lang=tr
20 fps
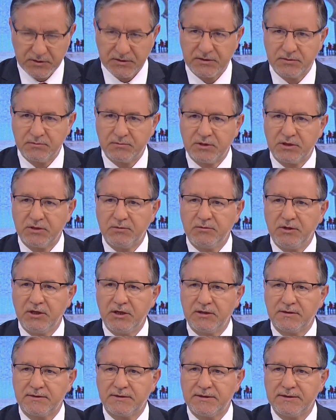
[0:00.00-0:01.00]

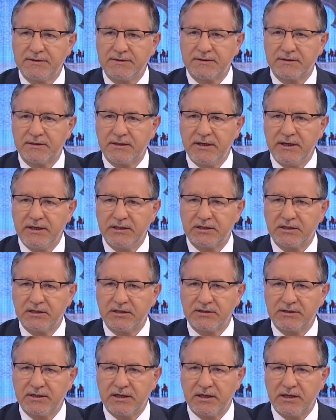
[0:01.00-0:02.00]
Şimdi siz
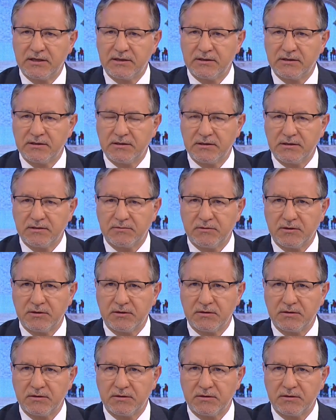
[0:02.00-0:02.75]
eşinizden ayrıldınız mı?